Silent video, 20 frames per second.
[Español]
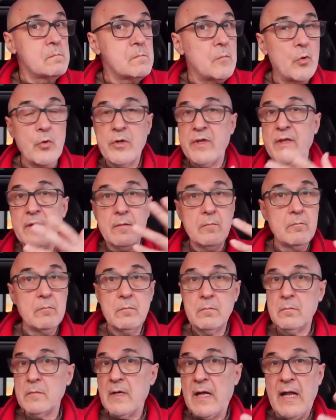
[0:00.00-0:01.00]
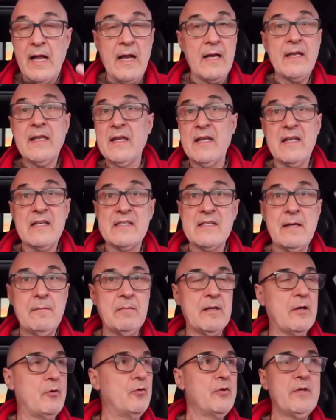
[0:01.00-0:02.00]
Oyen alguien les
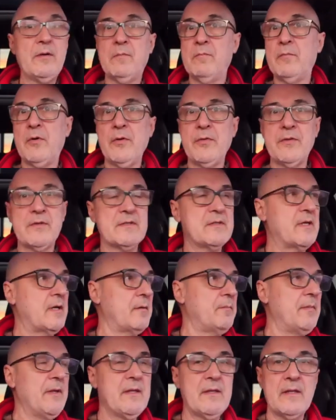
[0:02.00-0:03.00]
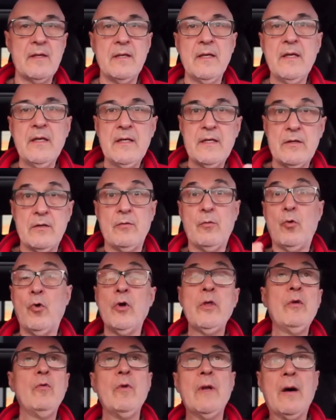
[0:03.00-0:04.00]
habla, oyen voces de repente. Eh,
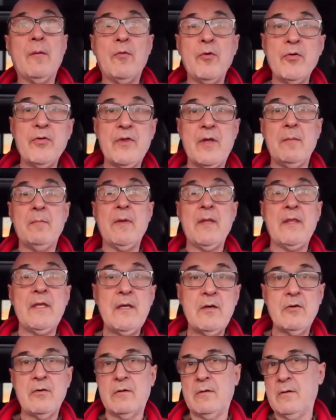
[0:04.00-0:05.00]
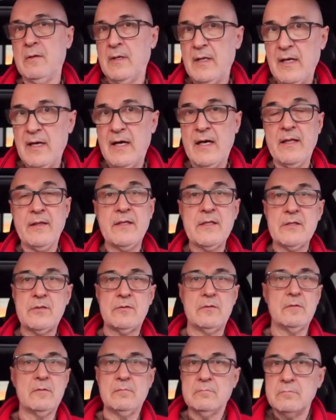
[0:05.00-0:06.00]
oí una voz que me dijo, haz
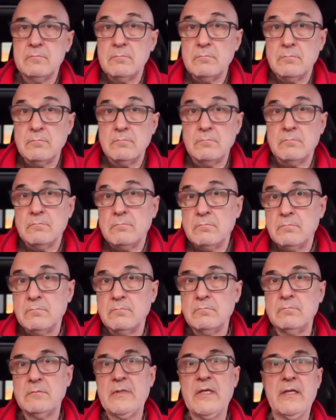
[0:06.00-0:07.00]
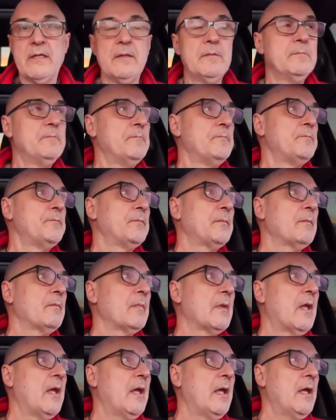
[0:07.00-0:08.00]
esto. Bien.
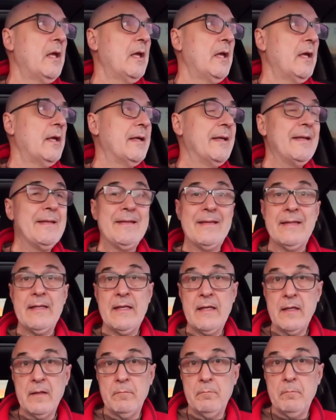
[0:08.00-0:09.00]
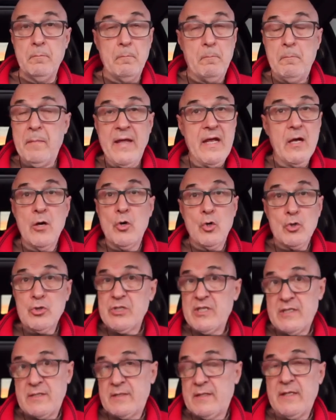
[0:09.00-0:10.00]
Eh, ven
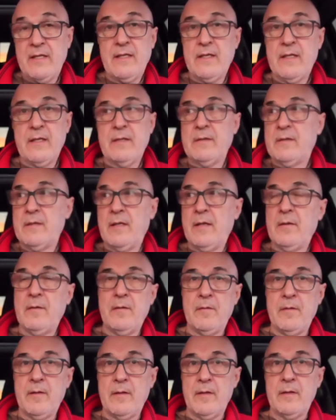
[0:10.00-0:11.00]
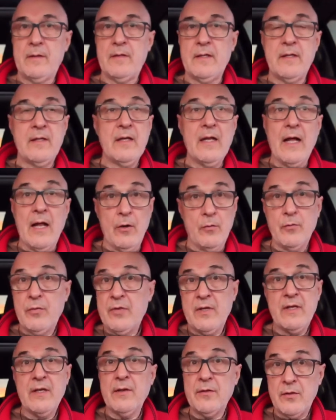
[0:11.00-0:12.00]
cosas, tienen, eh,
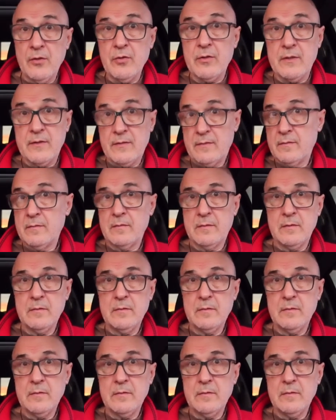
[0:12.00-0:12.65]
alucinaciones.